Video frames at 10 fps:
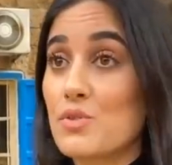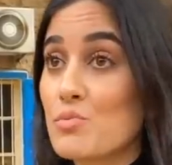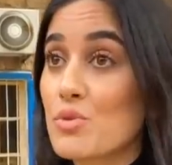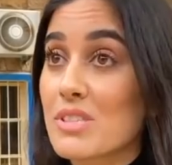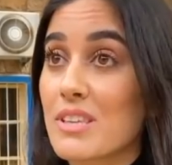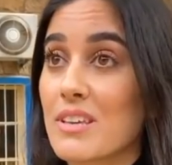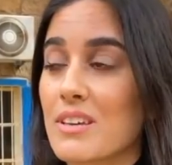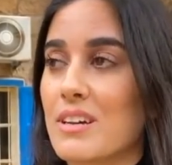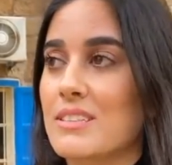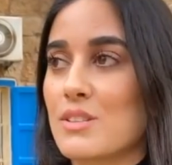دي موزي
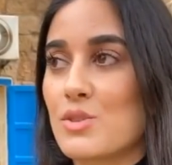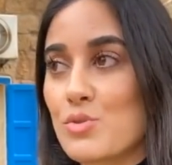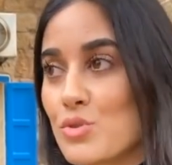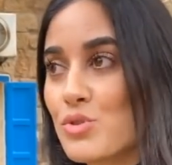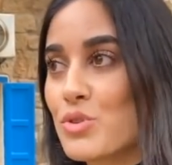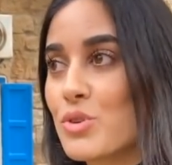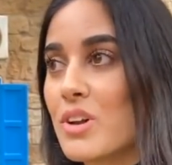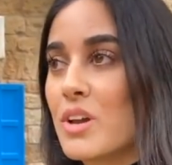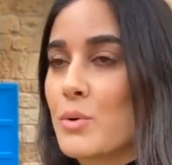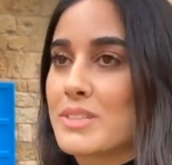عنا ستوديو
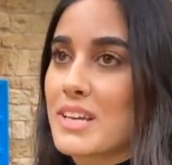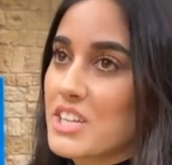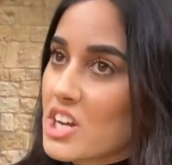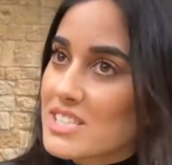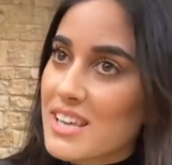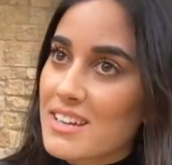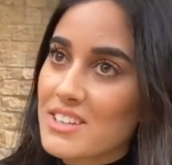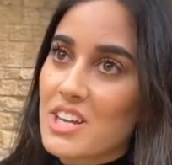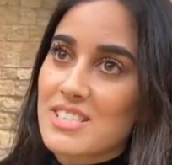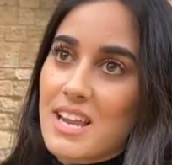وعنا جراند سار
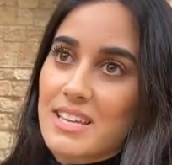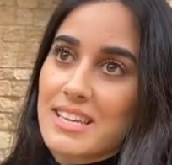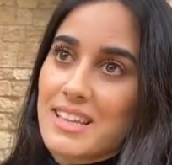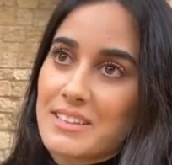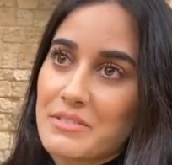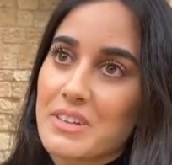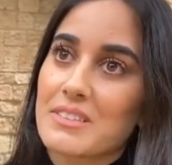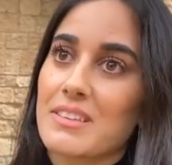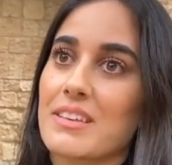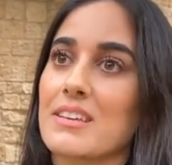جراند سار أكيد
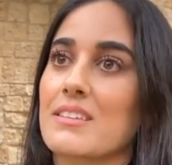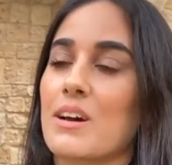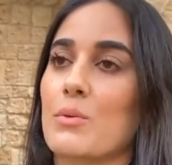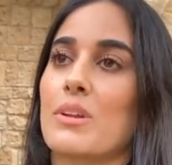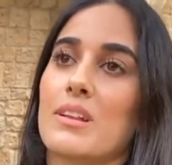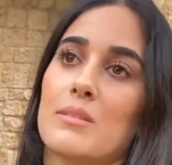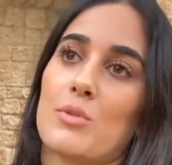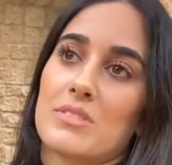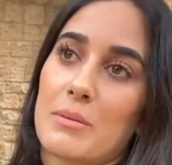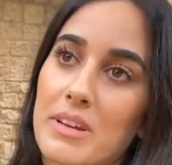للإيفنتات أو
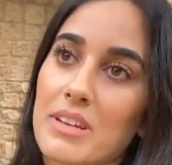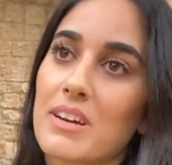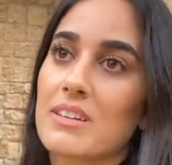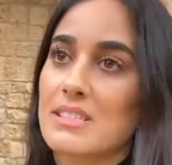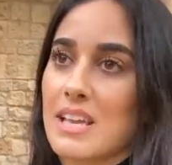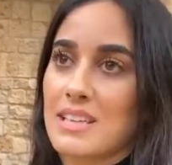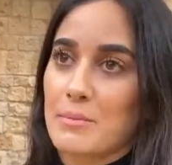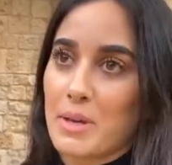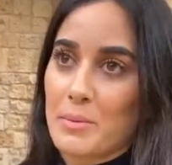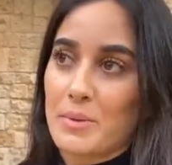للمؤتمرات إذا حدا
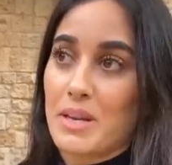بيحب